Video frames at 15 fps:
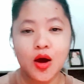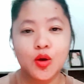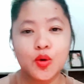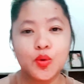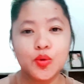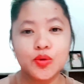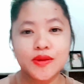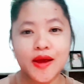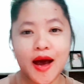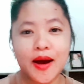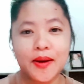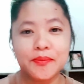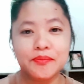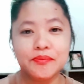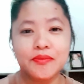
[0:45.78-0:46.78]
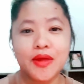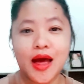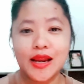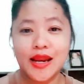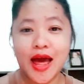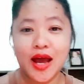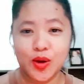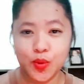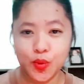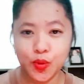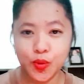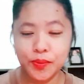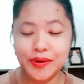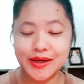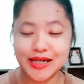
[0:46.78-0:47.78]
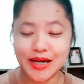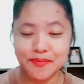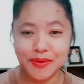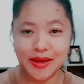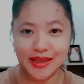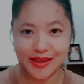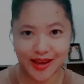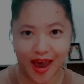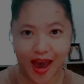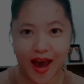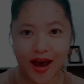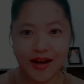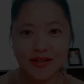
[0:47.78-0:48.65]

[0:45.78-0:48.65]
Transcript: คู่ธรรม และคู่บารมีค่ะ